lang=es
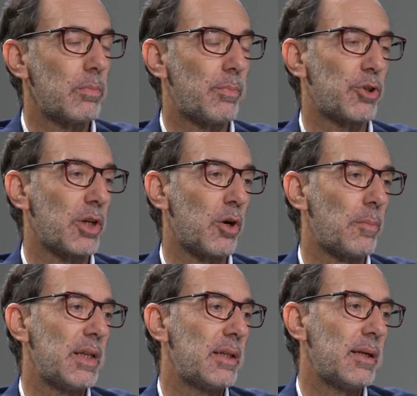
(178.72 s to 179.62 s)

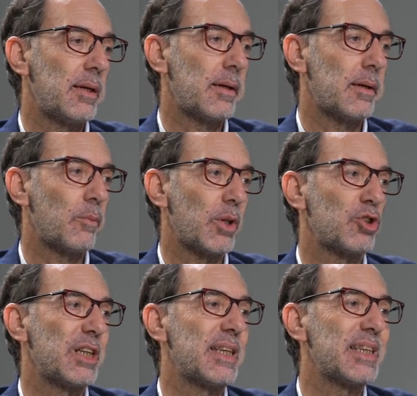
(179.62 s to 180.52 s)
posteriormente, cuando
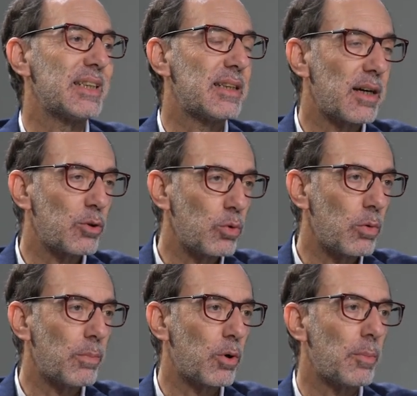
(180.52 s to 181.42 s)
se necesitan
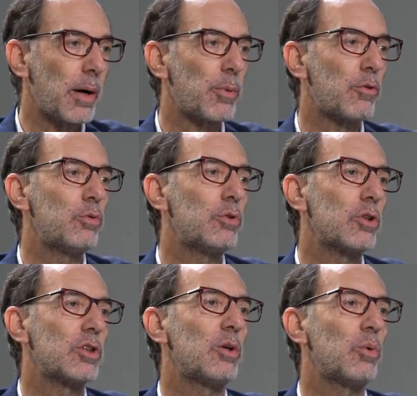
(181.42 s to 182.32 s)
estudios un poco más
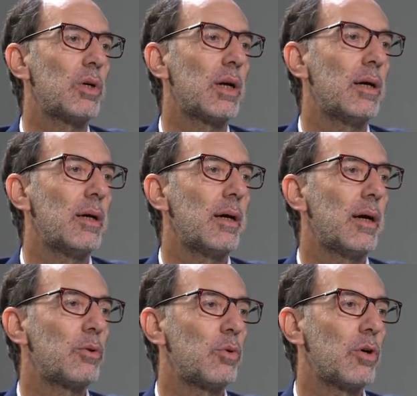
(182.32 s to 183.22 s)
profundos, se incluyen
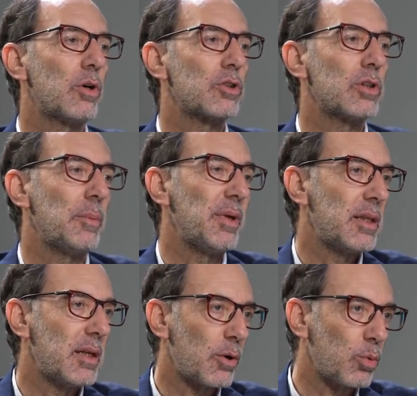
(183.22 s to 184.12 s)
estudios de medicina